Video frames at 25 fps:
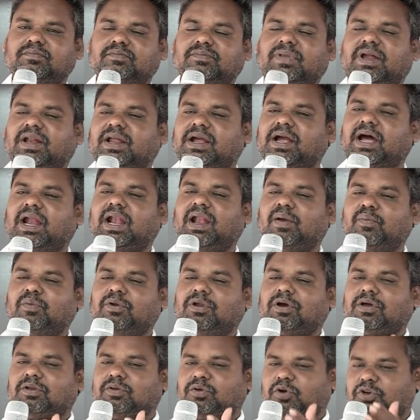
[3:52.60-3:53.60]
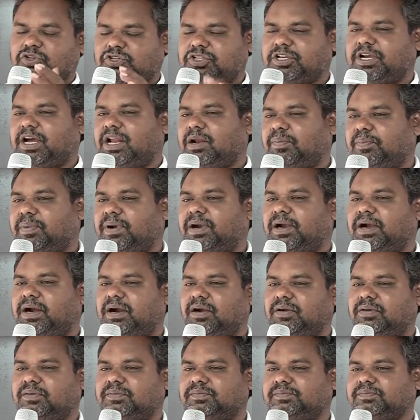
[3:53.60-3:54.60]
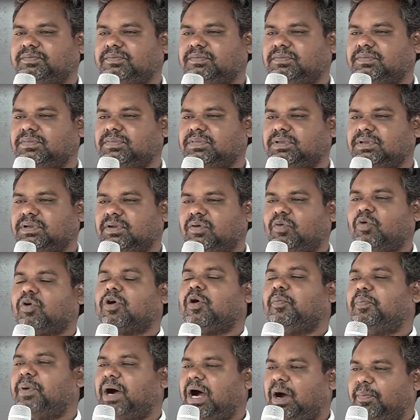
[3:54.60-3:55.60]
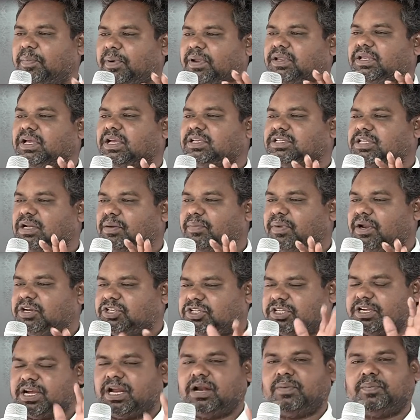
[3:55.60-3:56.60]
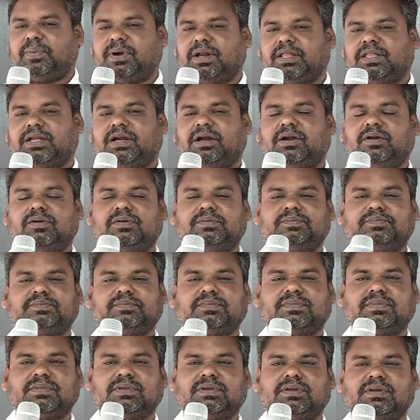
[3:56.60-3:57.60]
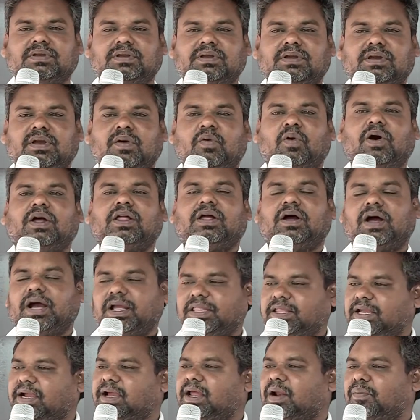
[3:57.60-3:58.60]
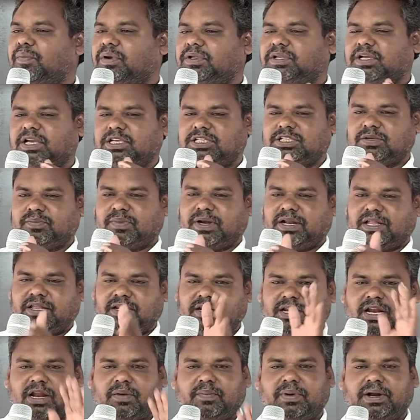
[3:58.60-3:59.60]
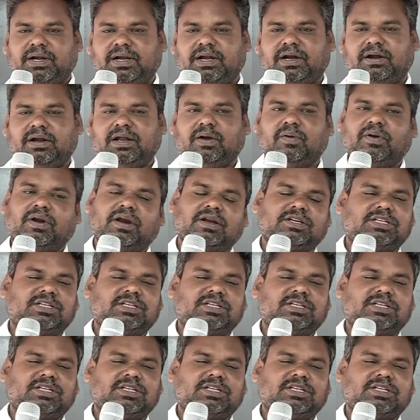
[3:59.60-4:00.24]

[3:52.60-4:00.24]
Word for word: మన కళ్ళ ముందు ఒక దోషి కనపడ్డాడు ఒక పాపం చేసిన మనిషి కనపడతాడు అతిక్రమం చేసి మనది నిలబడ్డాడు ఎవరైనా